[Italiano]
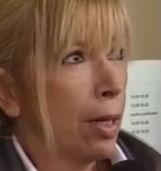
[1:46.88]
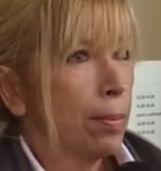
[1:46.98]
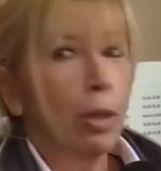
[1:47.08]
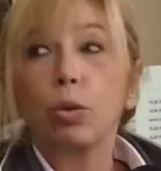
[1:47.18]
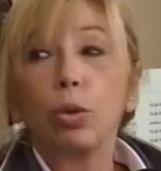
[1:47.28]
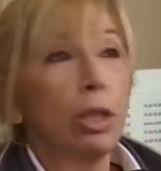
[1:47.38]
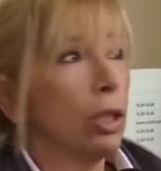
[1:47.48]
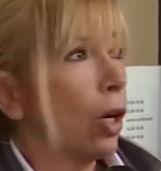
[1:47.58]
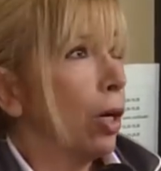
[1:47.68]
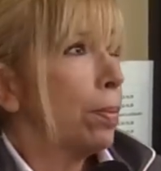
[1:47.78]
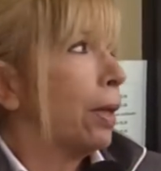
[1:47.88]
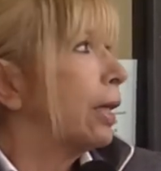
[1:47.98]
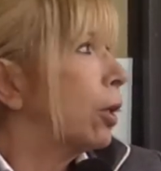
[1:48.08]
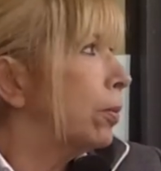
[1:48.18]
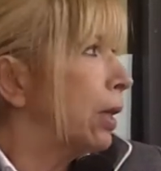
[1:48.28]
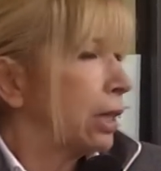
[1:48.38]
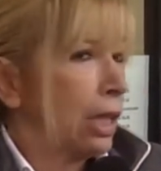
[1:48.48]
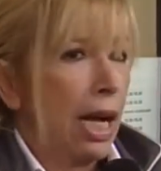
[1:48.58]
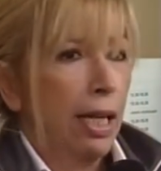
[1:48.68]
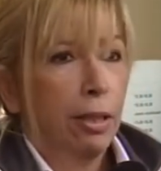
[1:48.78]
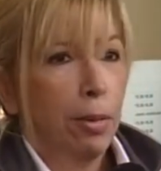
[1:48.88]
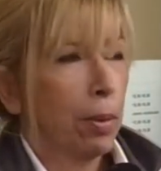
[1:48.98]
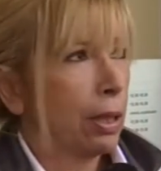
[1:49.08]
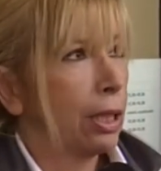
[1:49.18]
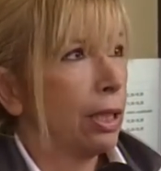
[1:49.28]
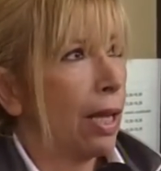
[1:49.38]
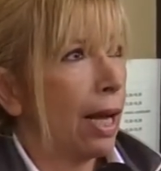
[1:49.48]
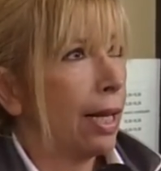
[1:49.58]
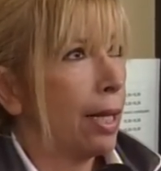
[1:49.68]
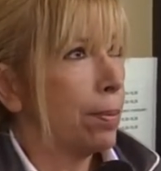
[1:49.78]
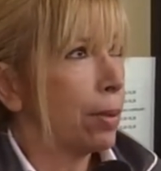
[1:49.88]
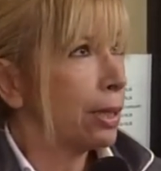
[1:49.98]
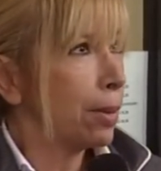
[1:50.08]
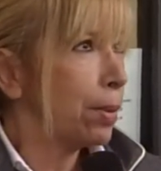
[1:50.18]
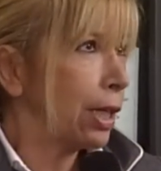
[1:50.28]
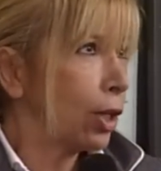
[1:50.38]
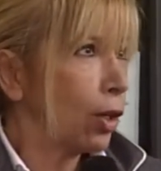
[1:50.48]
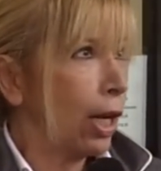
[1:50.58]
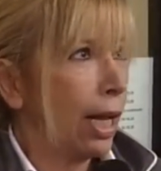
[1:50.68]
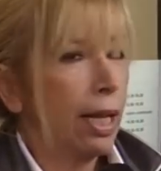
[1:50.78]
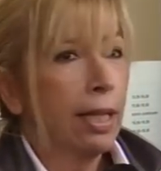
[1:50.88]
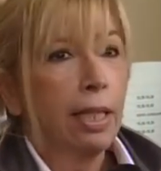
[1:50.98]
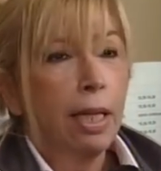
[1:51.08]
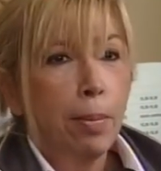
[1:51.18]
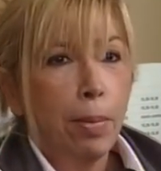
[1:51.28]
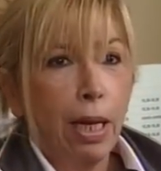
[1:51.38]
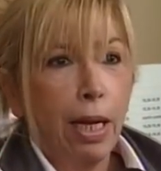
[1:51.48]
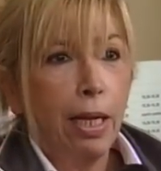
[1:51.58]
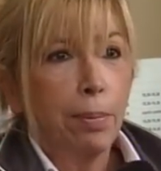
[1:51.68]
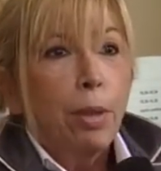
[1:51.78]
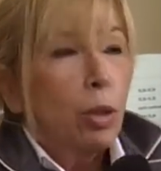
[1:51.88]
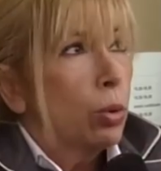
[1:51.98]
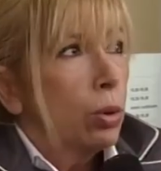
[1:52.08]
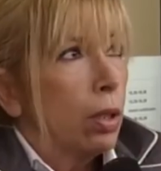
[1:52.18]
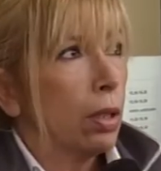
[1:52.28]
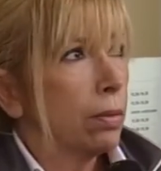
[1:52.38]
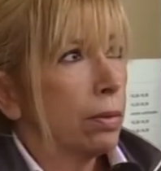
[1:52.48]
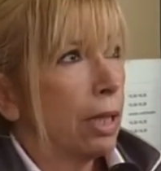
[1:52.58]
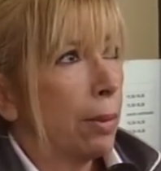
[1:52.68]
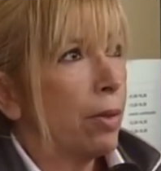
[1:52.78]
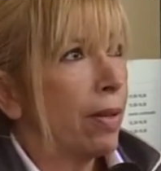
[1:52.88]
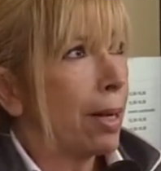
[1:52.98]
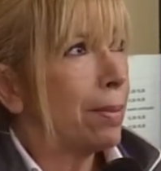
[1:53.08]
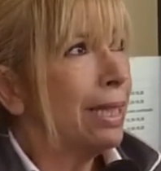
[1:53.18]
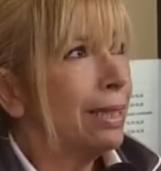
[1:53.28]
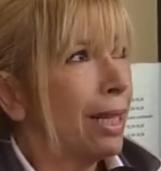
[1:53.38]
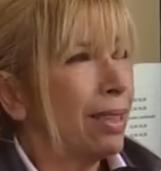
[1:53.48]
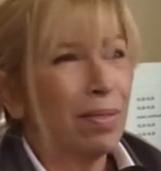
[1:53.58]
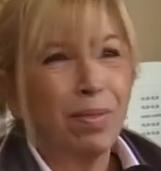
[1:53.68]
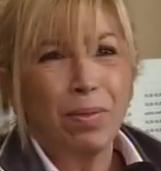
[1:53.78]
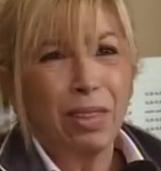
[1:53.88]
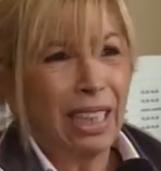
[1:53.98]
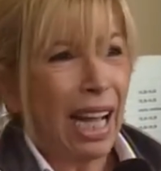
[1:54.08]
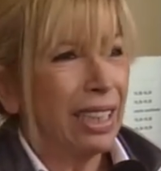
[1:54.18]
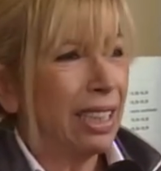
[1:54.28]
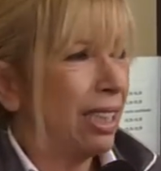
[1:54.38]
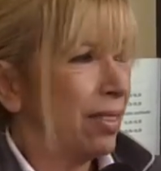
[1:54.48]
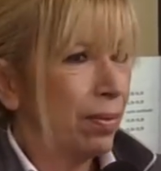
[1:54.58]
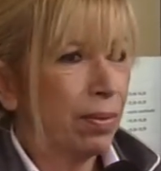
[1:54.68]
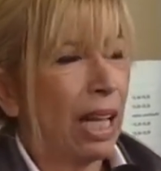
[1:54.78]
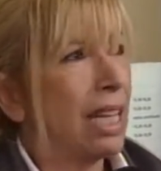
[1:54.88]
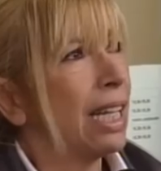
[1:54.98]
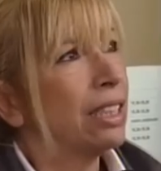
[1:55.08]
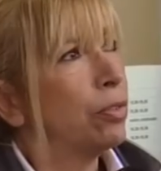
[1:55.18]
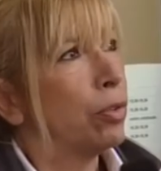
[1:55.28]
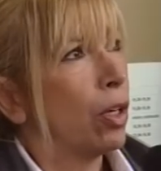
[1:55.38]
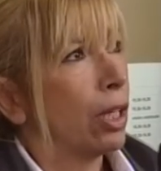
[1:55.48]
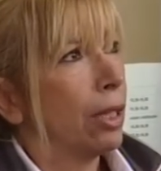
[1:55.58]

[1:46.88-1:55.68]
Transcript: per tutti noi, per i commercianti, per chi ha le imprese piccole, per, per tutto. Siamo veramente stati tagliati fuori. Come ha